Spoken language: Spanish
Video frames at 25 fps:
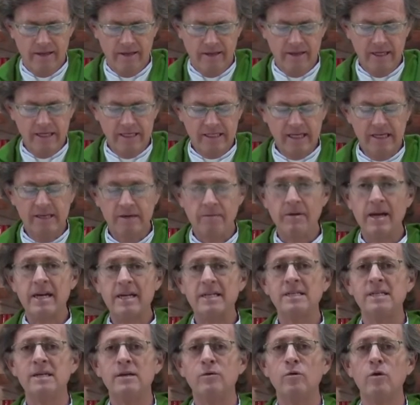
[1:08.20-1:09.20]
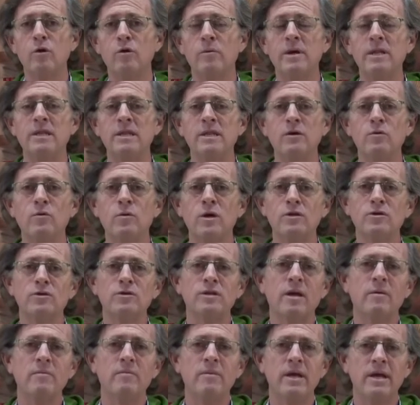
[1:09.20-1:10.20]
Dice el versículo 24
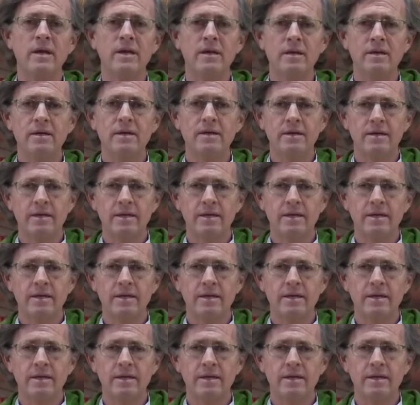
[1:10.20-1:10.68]
también,